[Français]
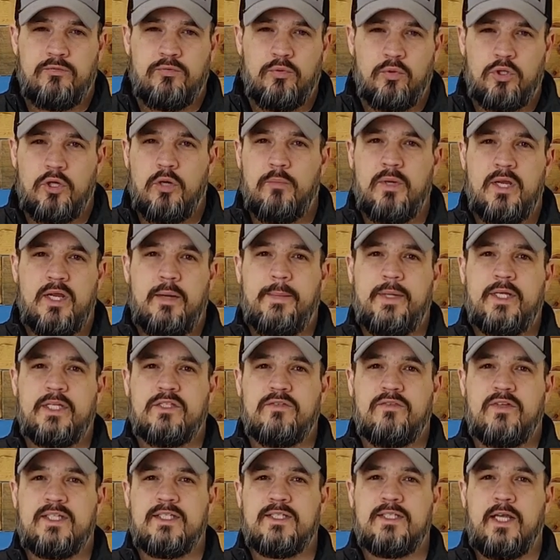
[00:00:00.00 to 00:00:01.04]
Il faut que le BMS
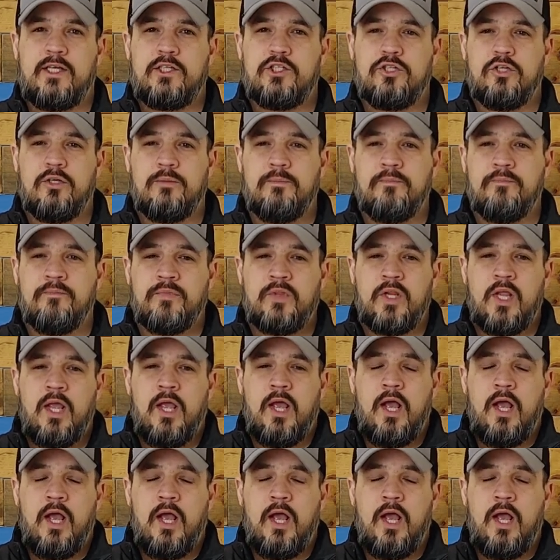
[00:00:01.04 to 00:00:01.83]
fasse sa job.